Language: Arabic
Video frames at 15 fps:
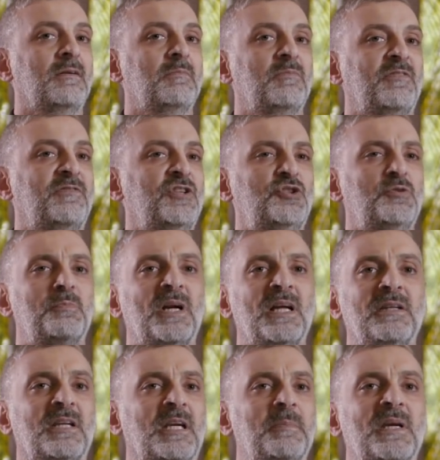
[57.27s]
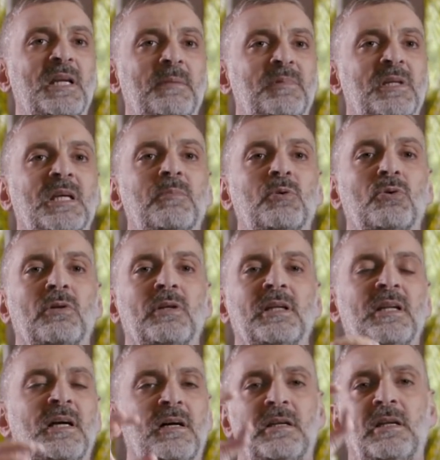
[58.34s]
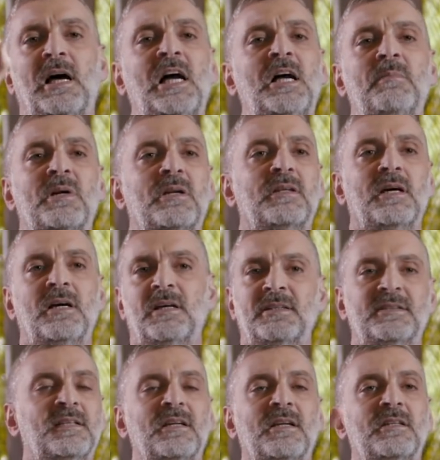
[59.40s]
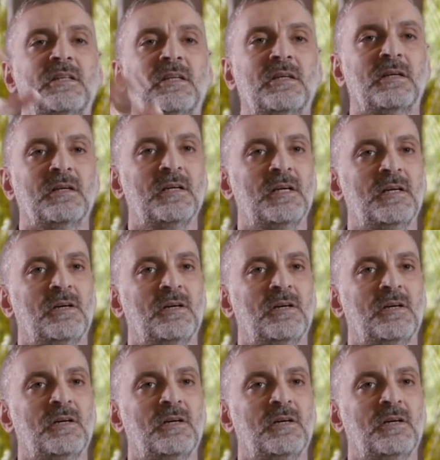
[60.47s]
ما فيش براند كبيره بتيجي بتقول لنا الاحمر ده السنه دي